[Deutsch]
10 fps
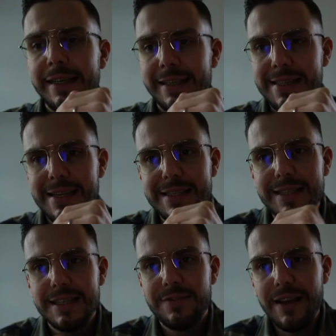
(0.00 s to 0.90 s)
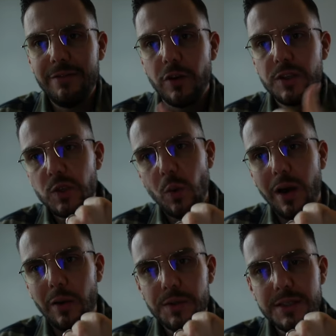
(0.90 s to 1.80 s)
Dann sah es in der zweiten Woche so
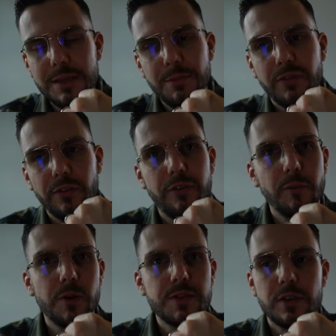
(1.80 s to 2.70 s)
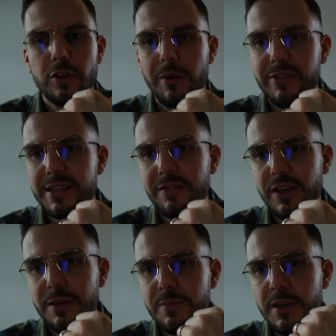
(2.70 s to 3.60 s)
aus, nämlich von 95, was hatten
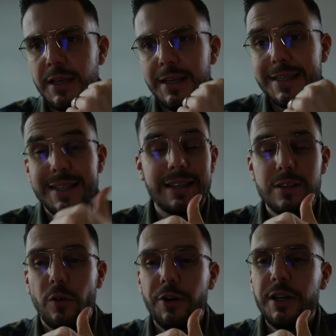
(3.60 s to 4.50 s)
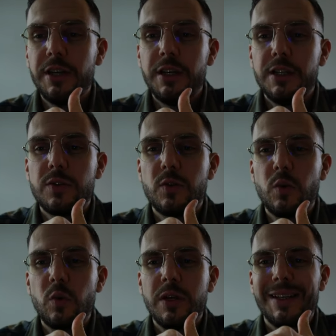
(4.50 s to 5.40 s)
wir eben? 6,9
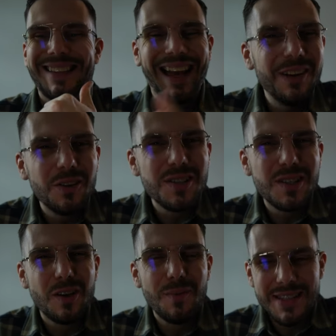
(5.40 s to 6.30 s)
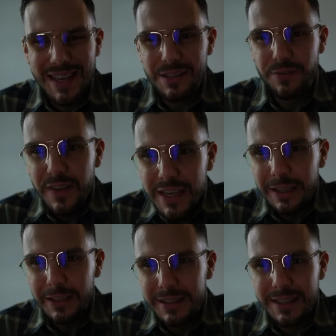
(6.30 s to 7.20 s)
zu 93,64 in